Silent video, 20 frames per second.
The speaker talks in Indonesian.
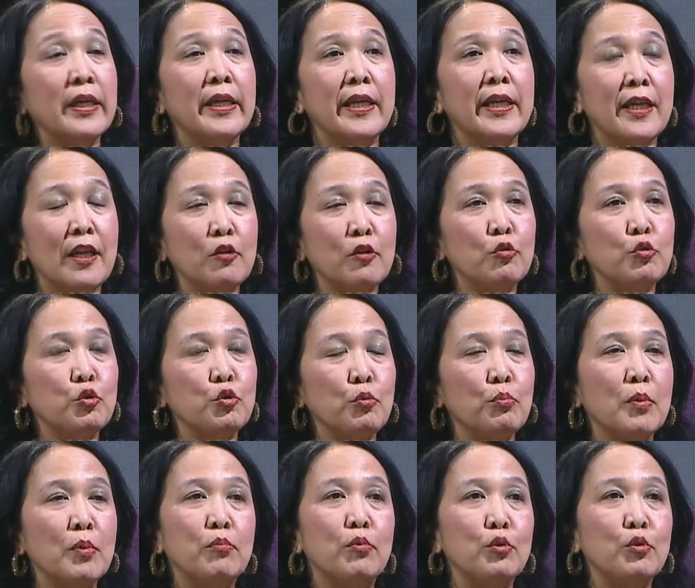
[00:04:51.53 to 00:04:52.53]
keinginan
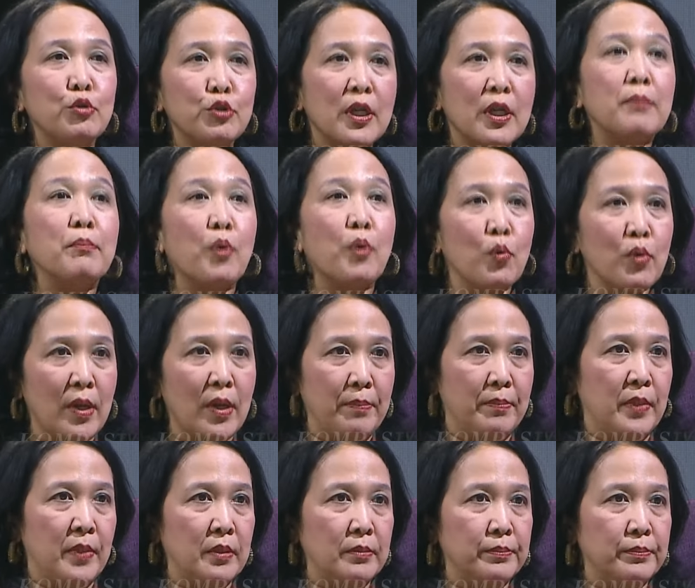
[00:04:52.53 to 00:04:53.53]
untuk memuluskan
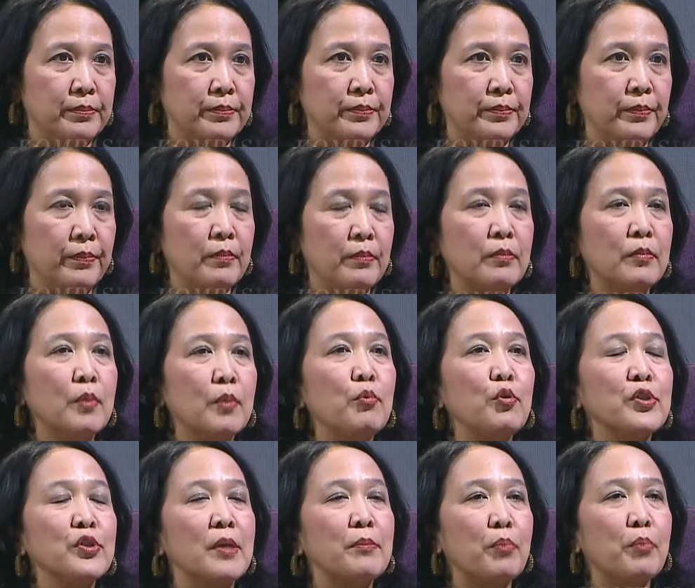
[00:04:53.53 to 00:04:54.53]
program, Mbak.
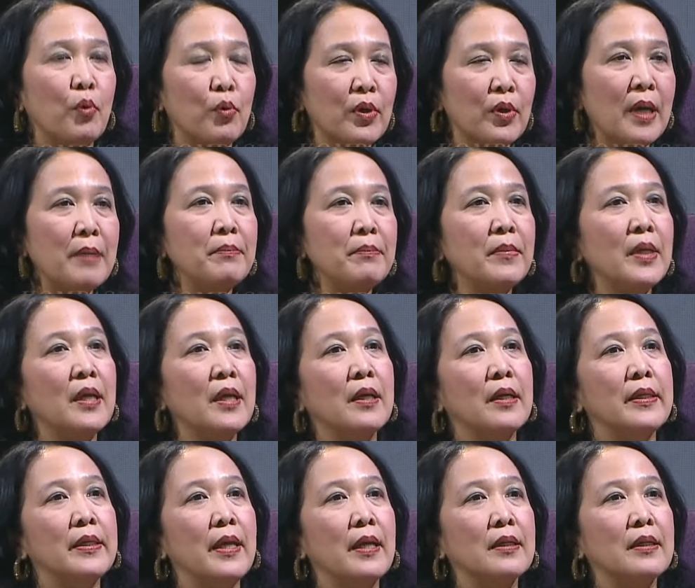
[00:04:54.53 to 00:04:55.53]
Memuluskan program
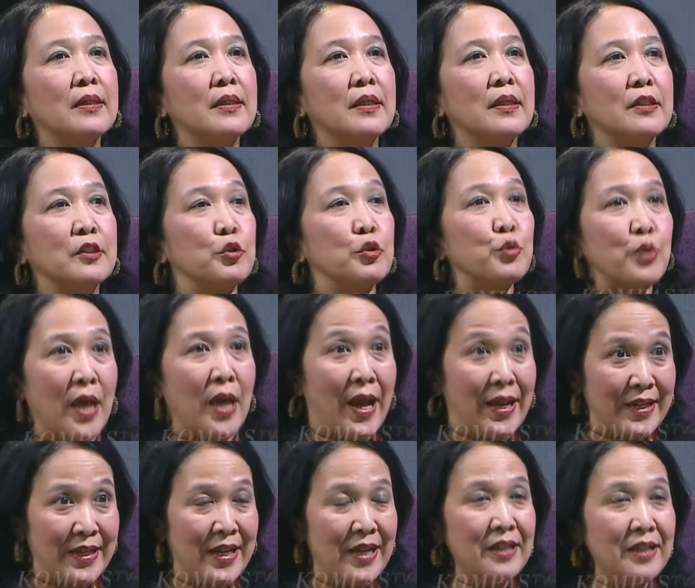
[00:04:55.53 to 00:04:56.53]
yang uh,
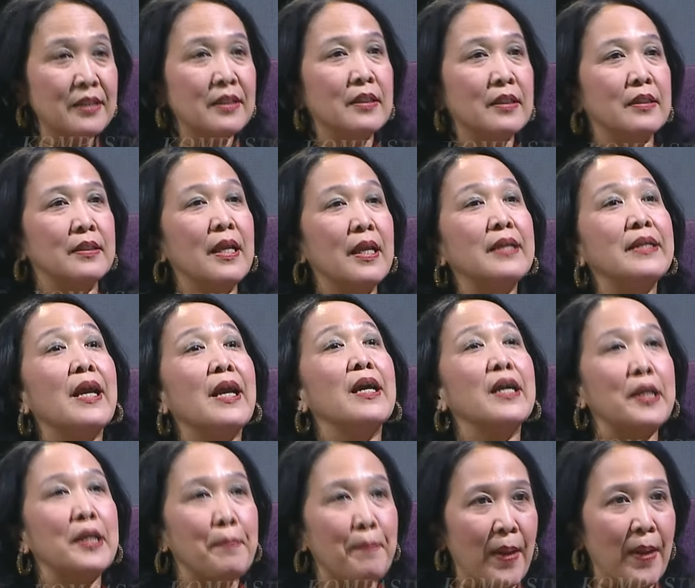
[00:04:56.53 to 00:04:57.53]
sudah ada dan
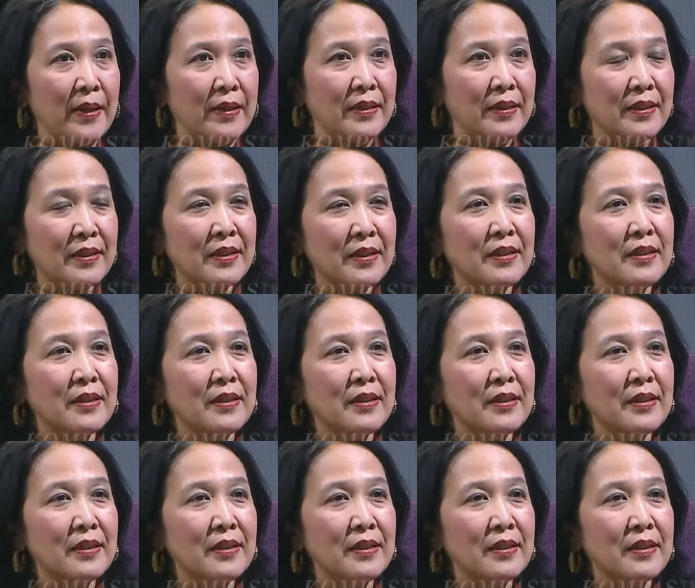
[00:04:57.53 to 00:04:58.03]
yang ke depan.